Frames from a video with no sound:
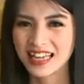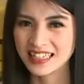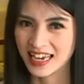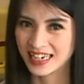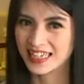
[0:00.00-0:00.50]

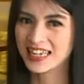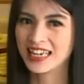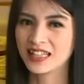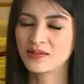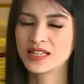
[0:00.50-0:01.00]
Jadi
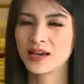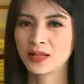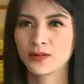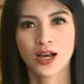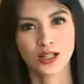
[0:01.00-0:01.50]
kita bisa
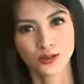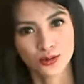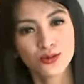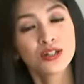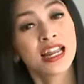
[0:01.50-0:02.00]
hemat waktu
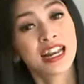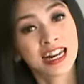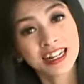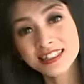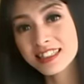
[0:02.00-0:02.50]
dan
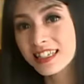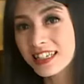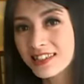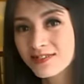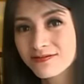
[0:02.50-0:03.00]
energi.